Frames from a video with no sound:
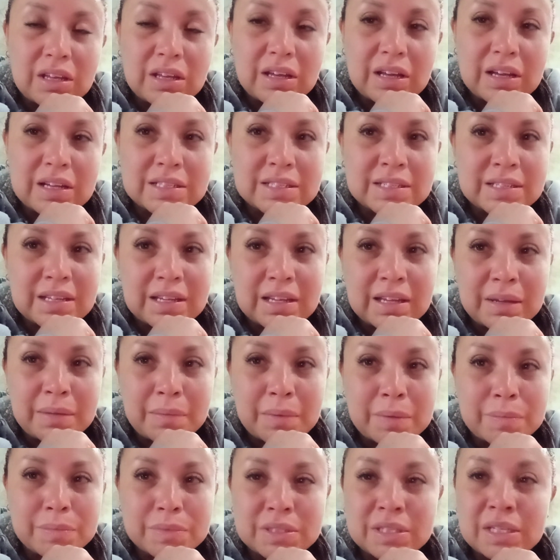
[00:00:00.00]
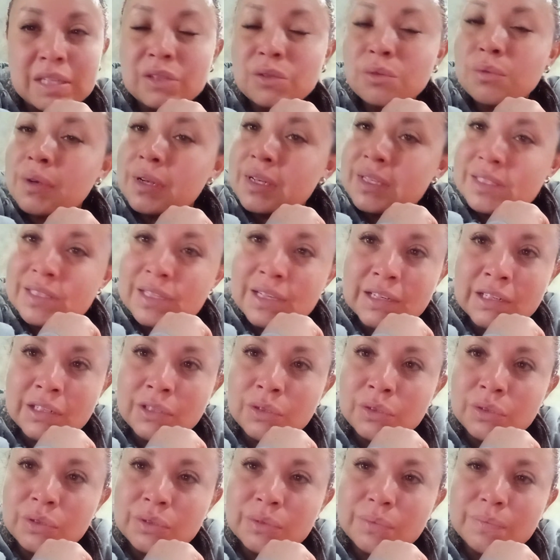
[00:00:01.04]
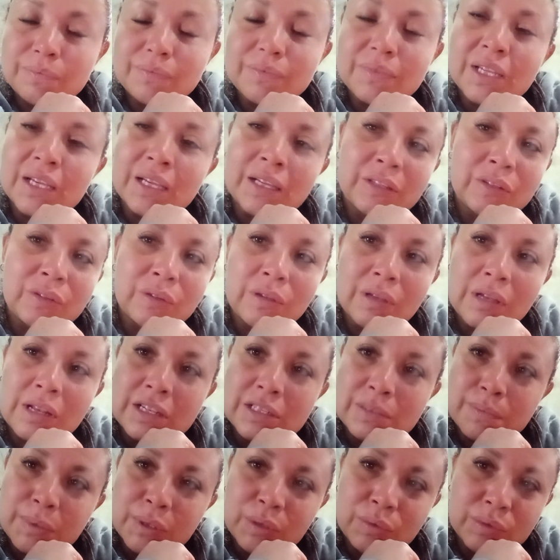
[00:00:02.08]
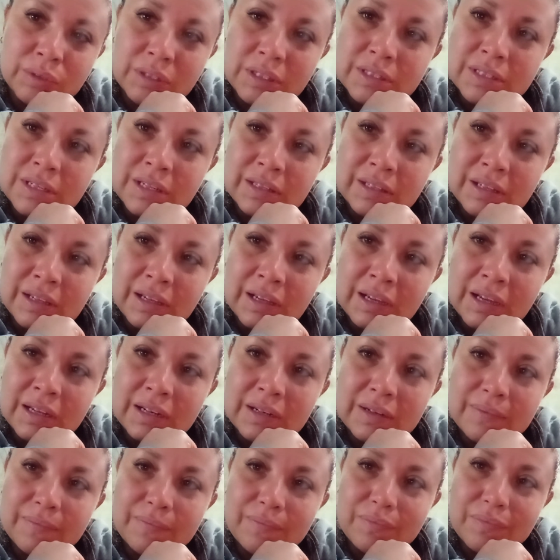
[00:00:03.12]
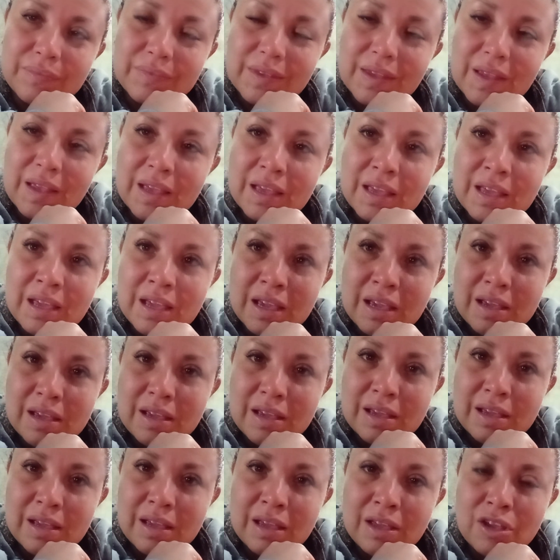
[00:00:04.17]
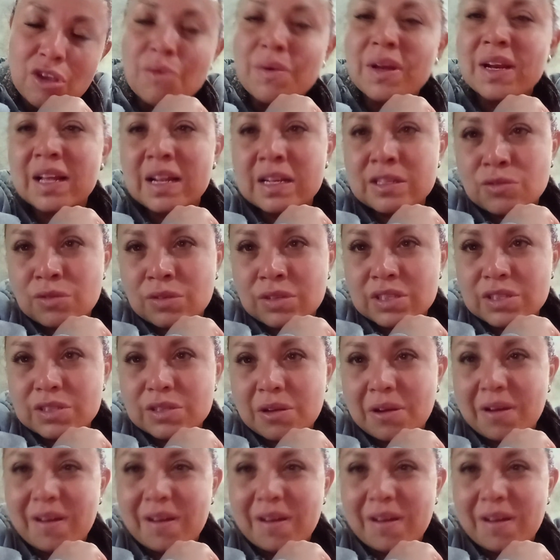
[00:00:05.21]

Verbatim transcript: Así que vamos a actualizarnos. Dejen todas las preguntas que tengan y yo veré que les contesto.